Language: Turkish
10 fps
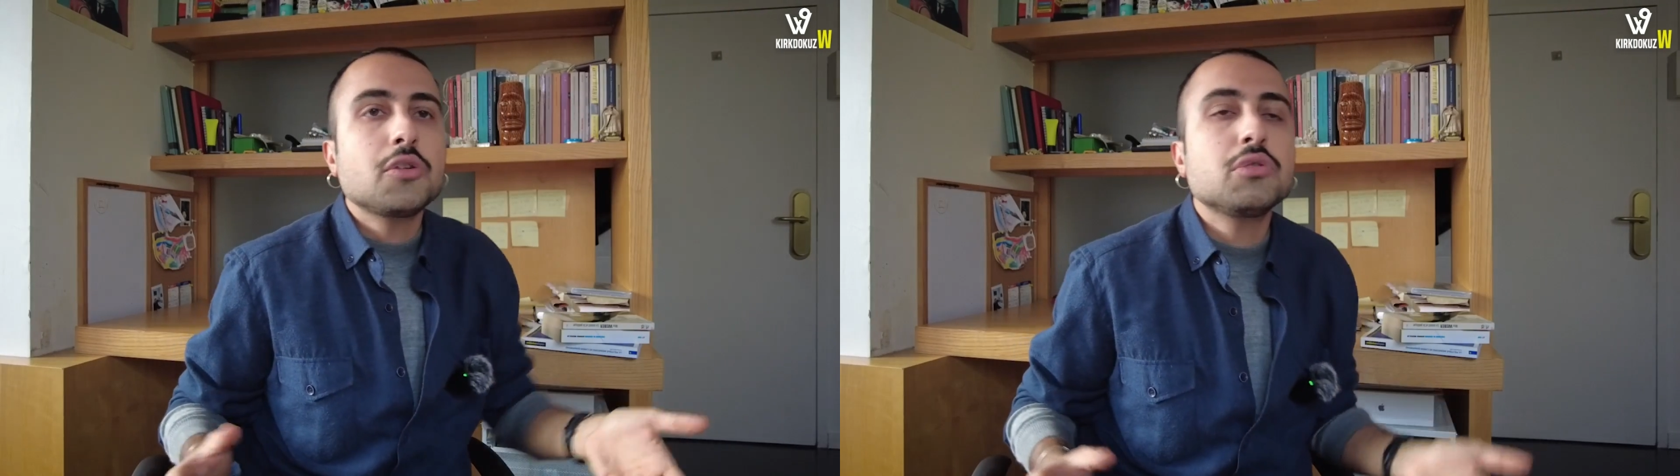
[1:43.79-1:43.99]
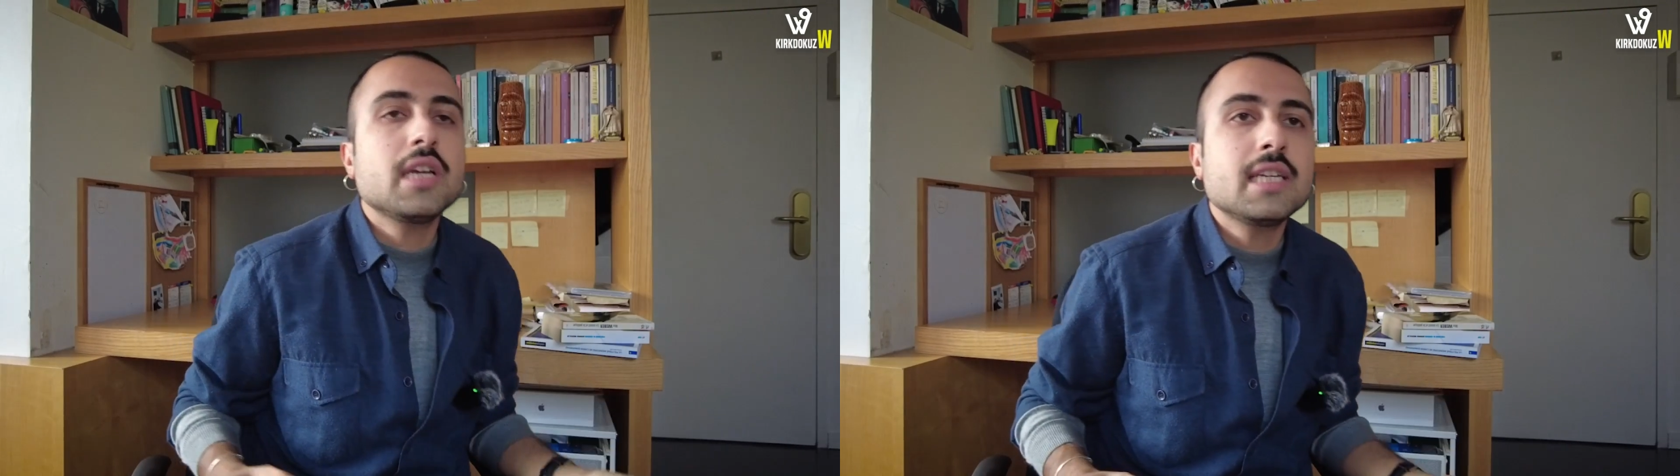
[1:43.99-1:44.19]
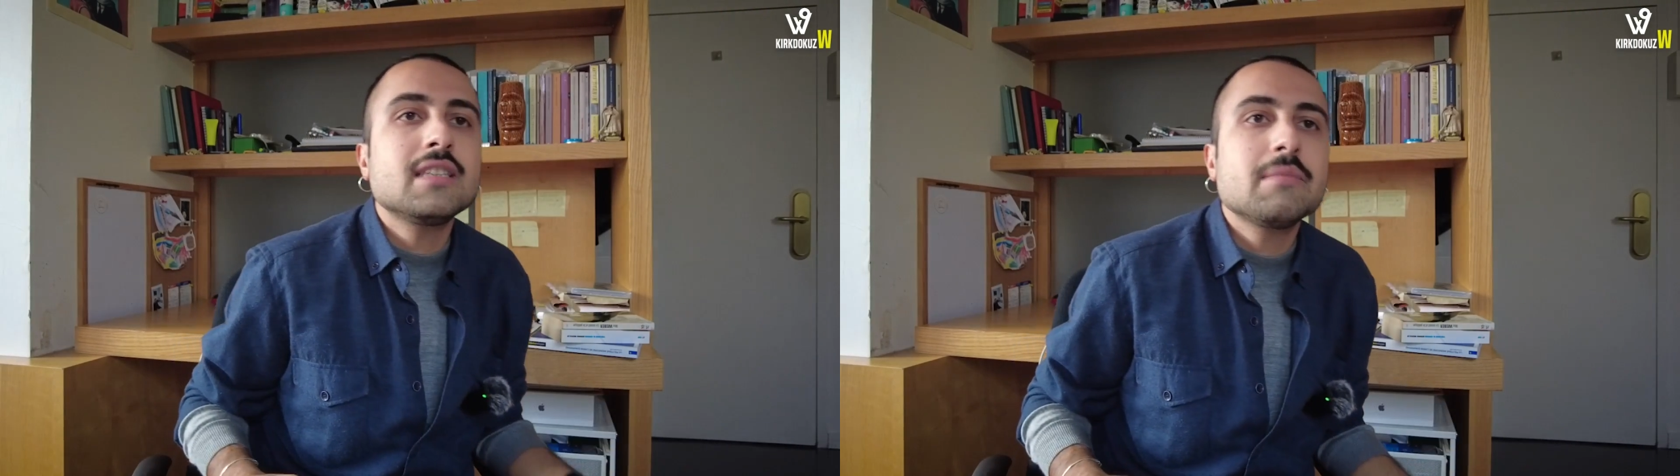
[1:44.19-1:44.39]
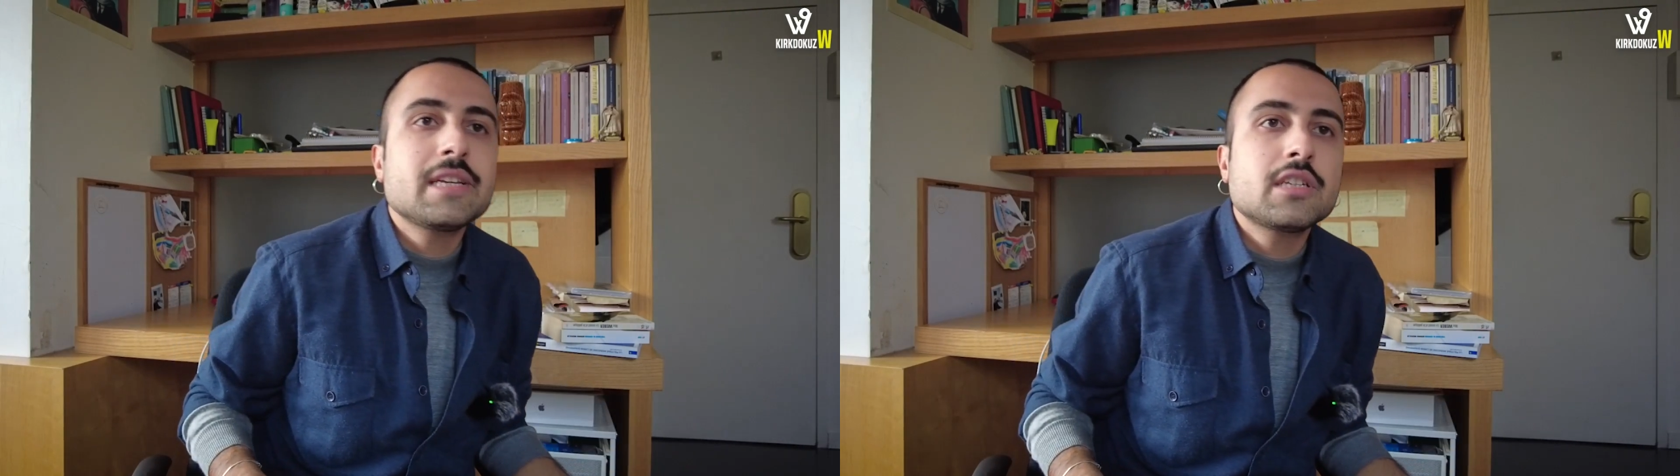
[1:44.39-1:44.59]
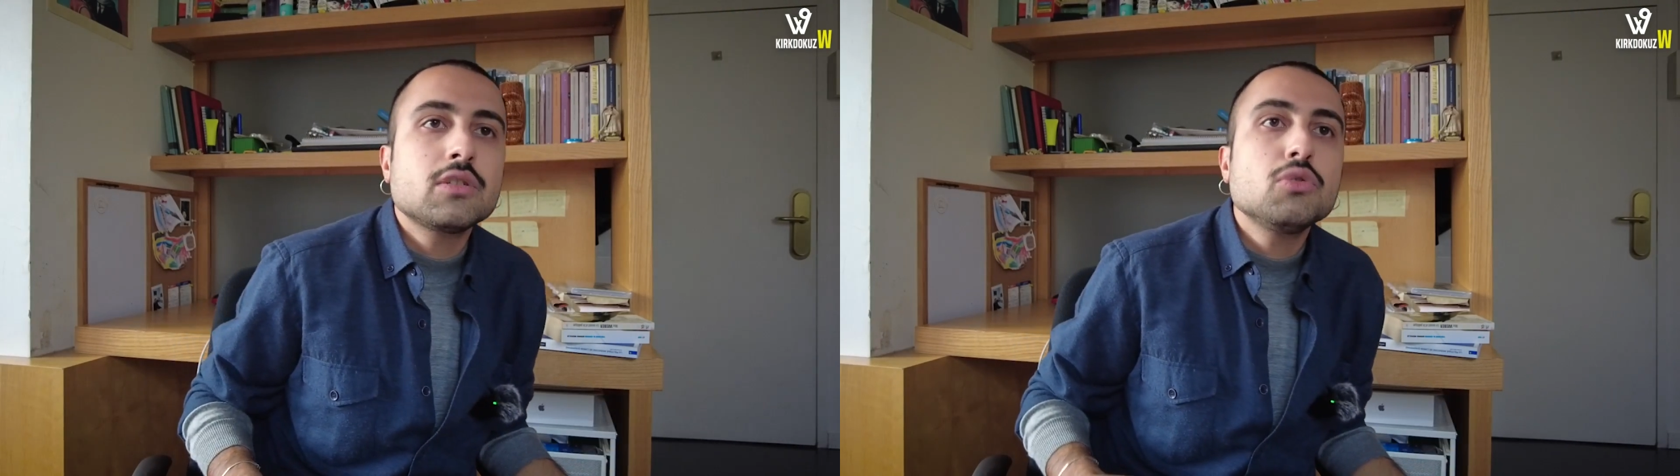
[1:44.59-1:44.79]
güneye
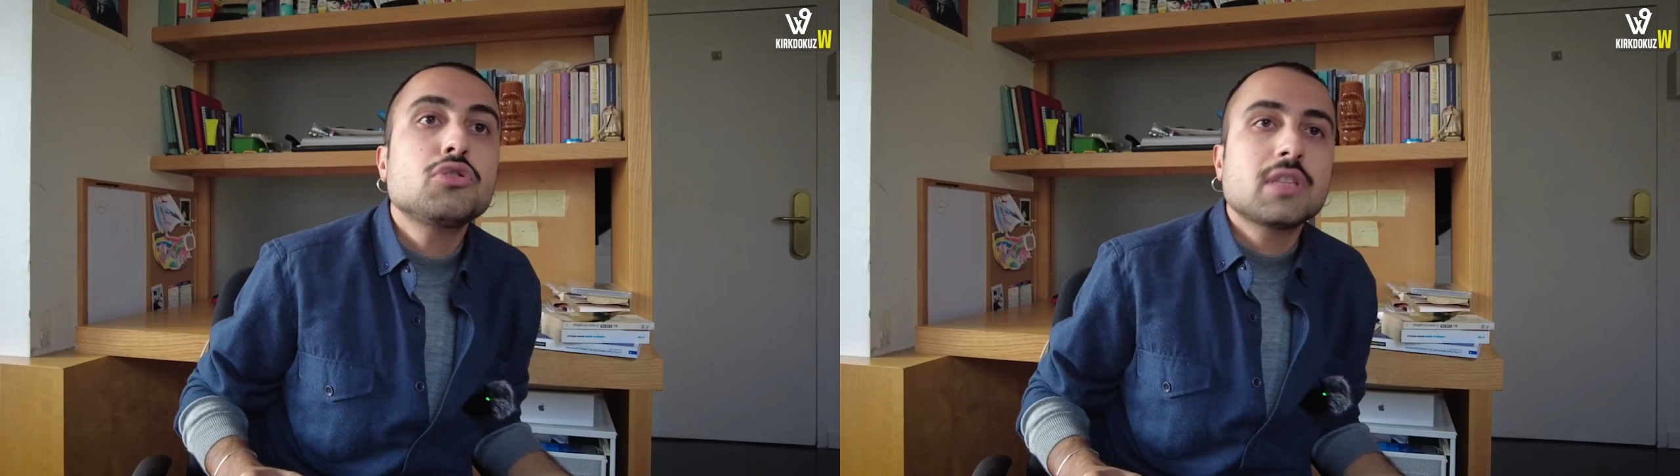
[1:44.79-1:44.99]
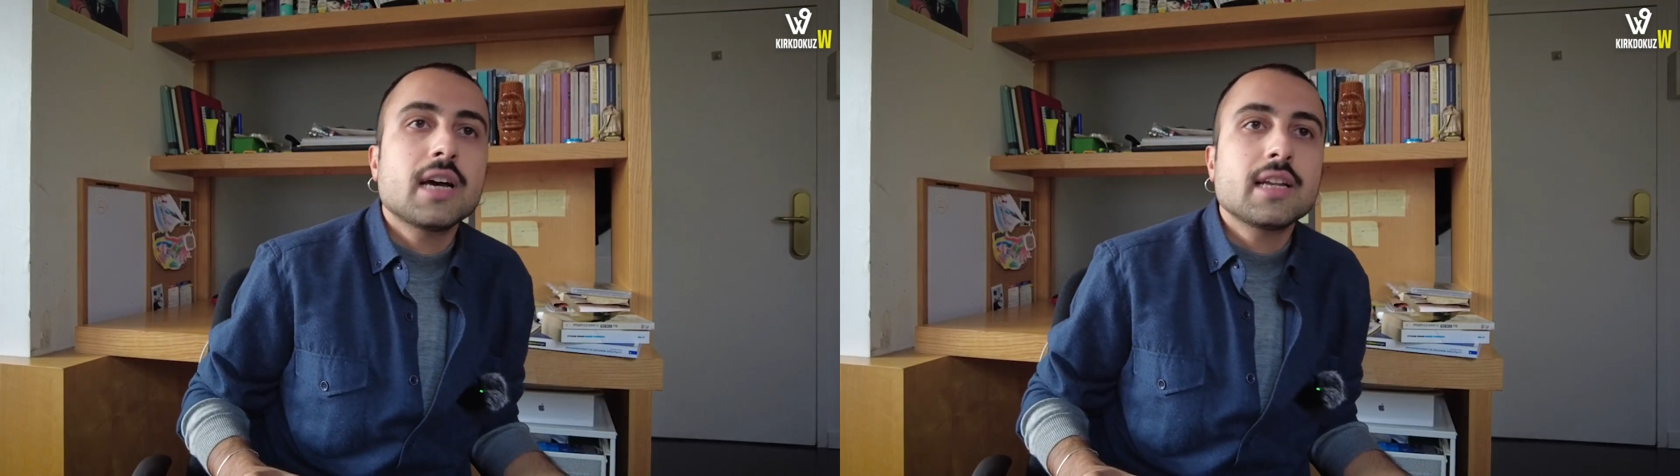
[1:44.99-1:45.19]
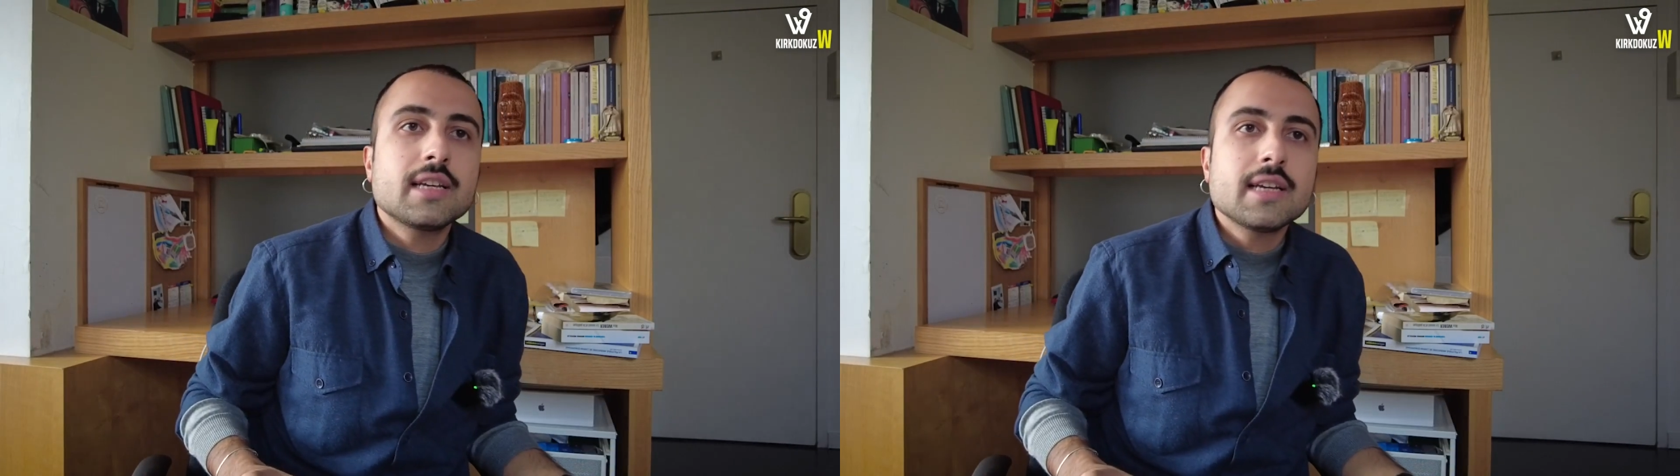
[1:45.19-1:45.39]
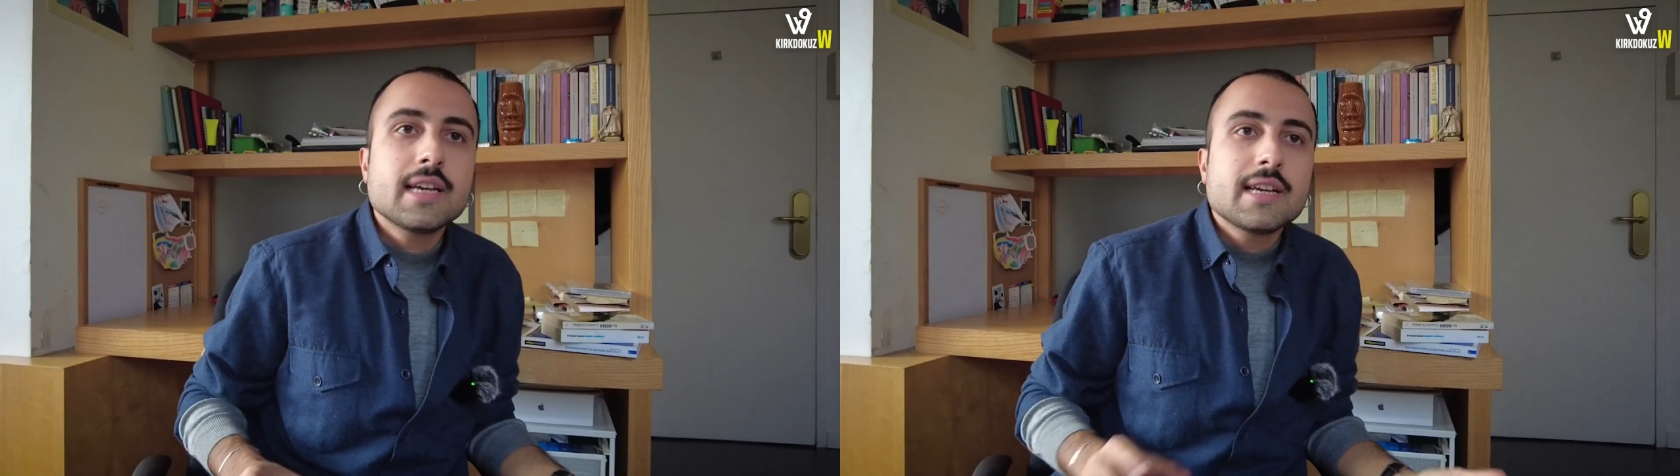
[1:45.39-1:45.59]
indirmek için 100 tane